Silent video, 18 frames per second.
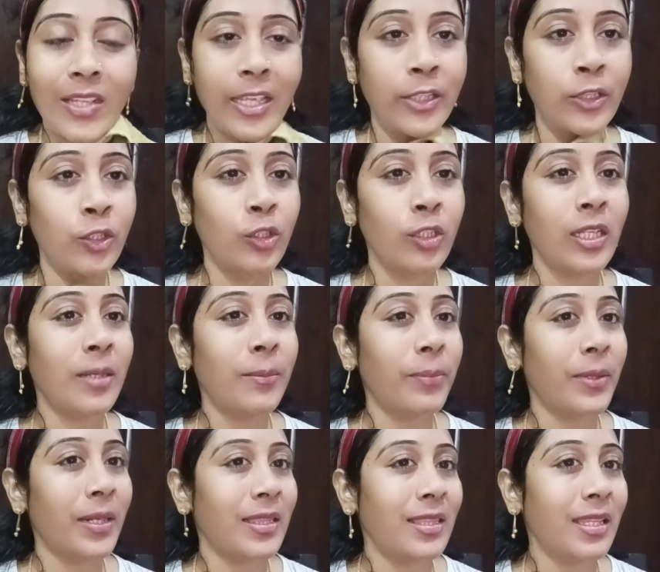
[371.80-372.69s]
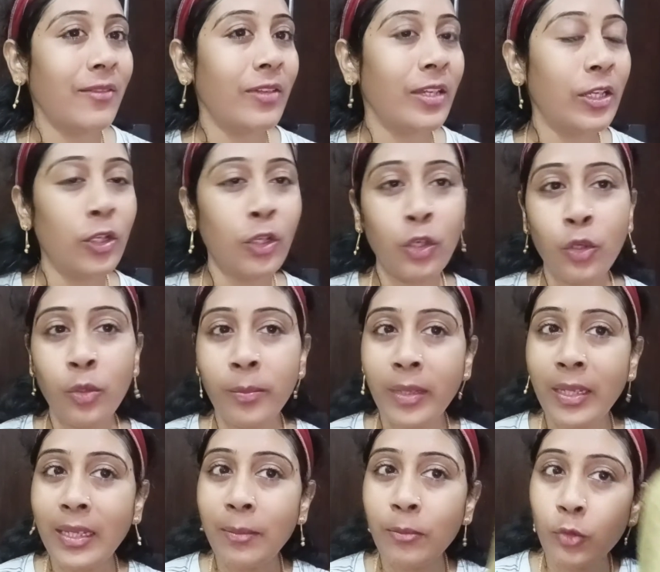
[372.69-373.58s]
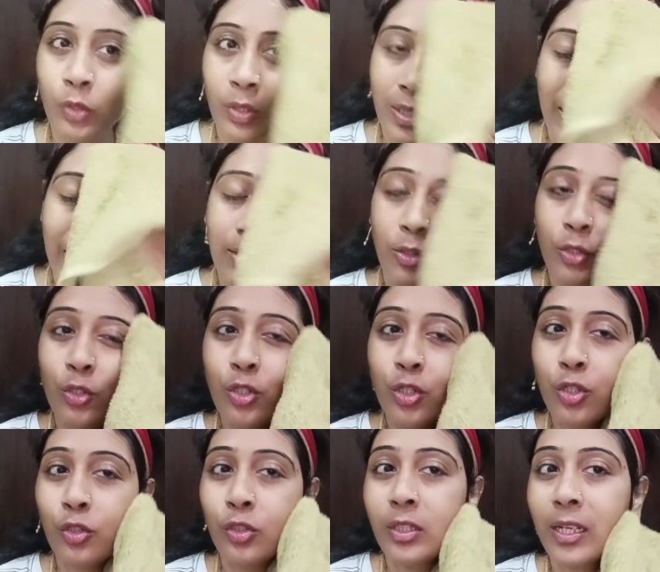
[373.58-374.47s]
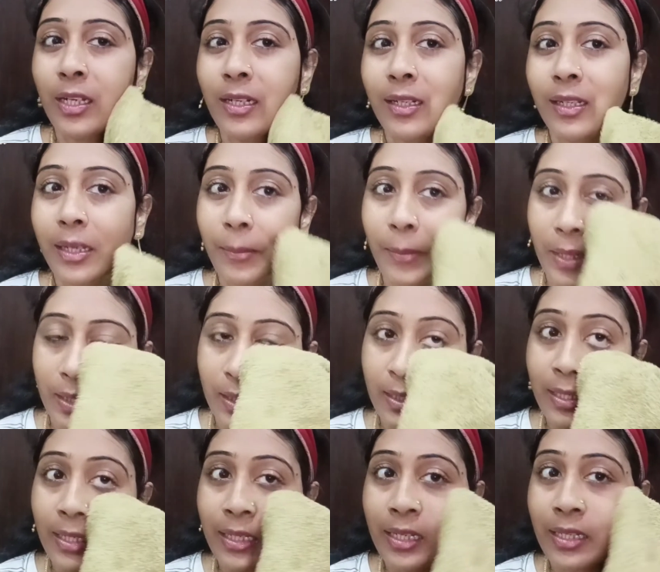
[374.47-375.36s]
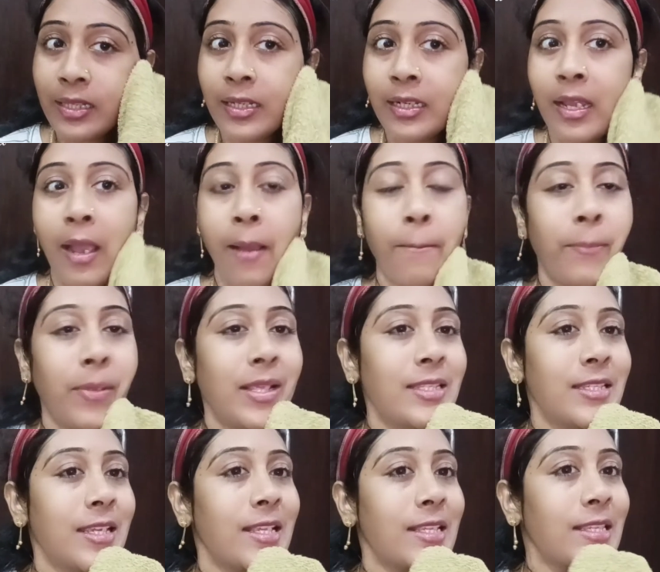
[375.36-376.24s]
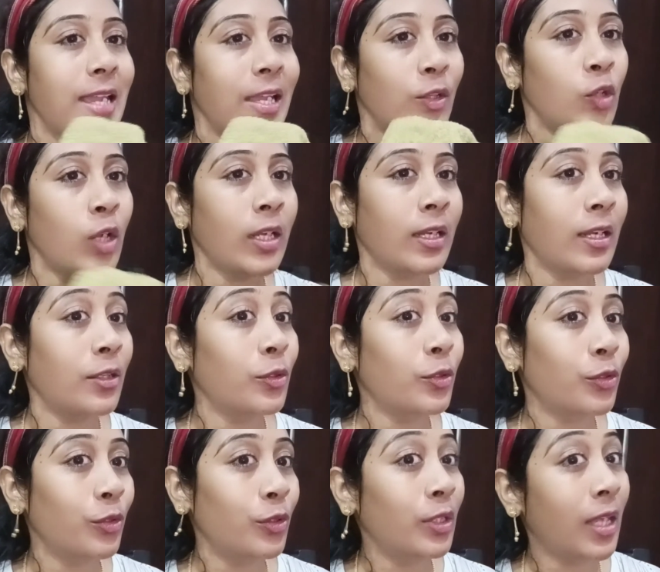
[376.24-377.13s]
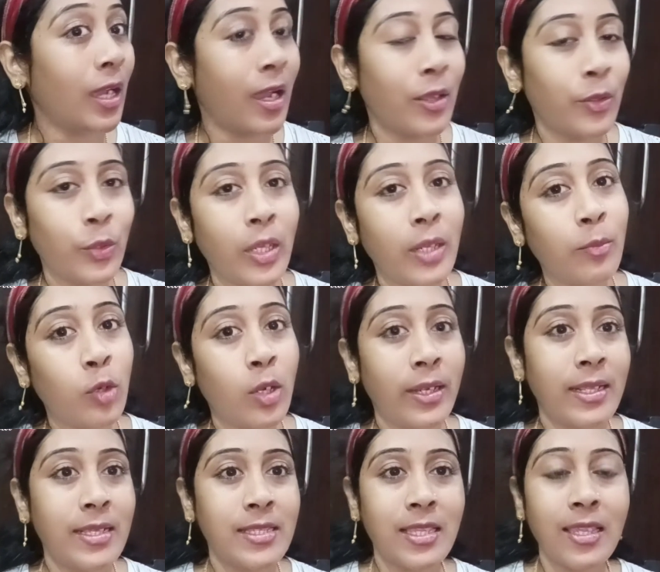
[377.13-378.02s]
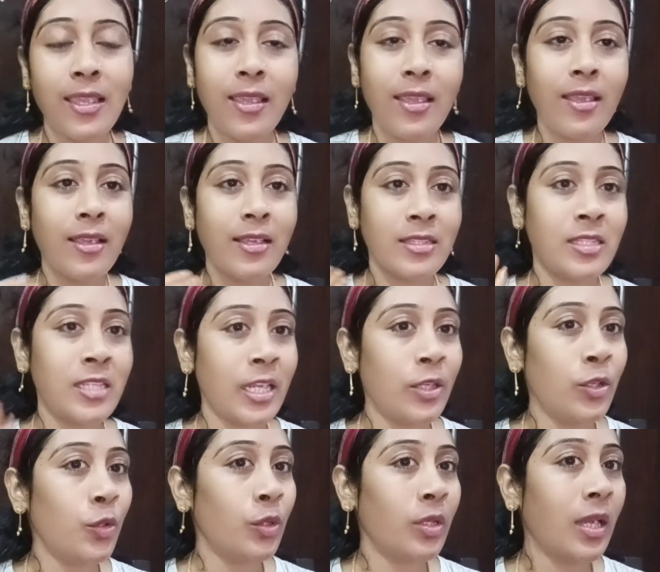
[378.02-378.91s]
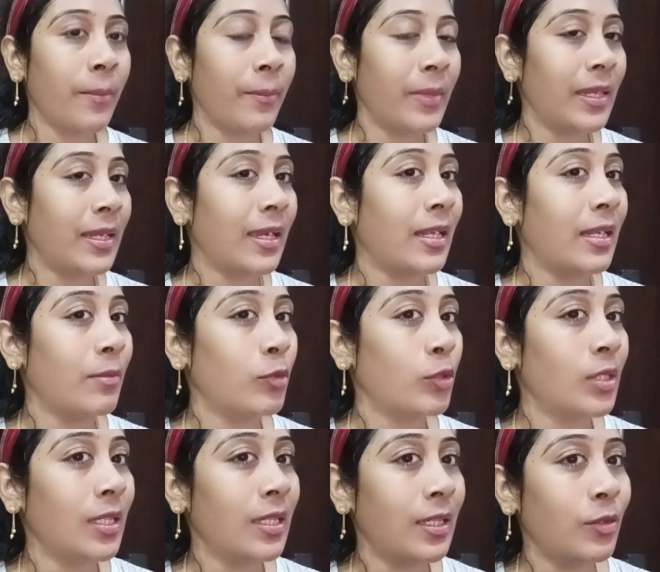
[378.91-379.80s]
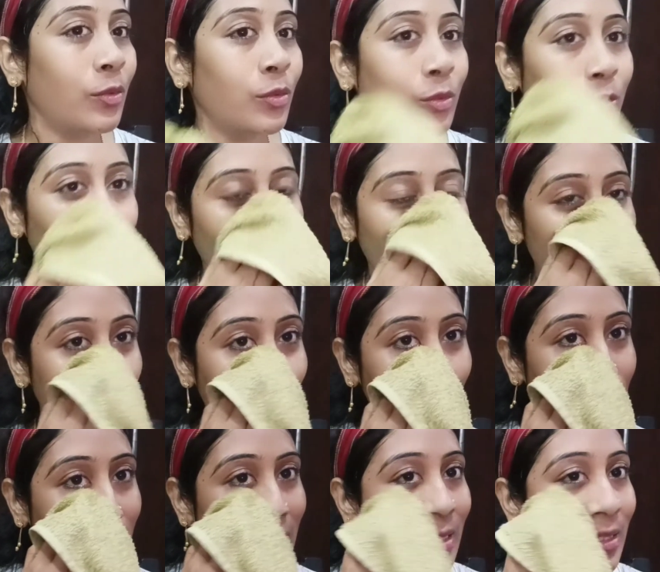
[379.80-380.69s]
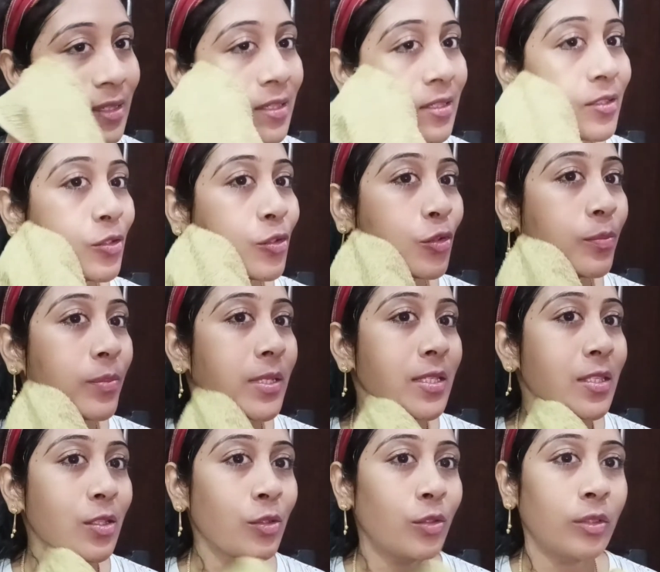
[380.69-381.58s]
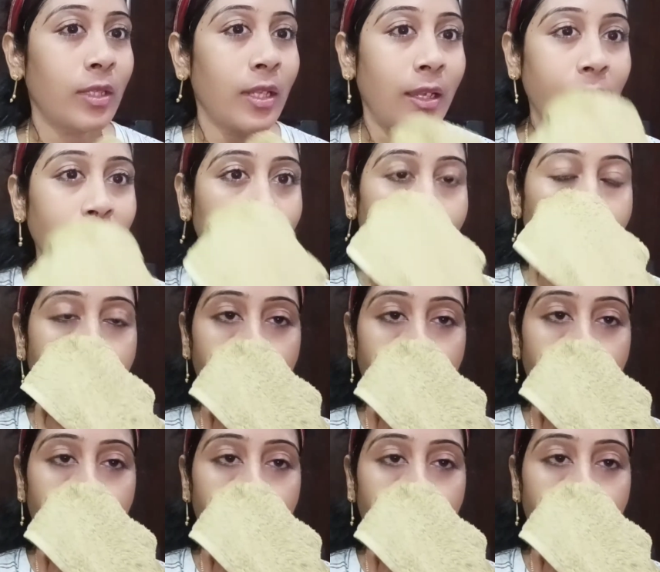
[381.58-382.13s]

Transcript: ఎందుకు నేను ప్రతి వీడియోలో మీ ముందే తుడుచుకుంటానంటే మళ్ళీ నేను ఏదైనా అప్లై చేశాను అని అనుకుంటారు ఏమో అనేసి జెన్యున్గా మీ కళ్ళ ముందే నేను తుడుచుకొని చూపిస్తూ ఉంటాను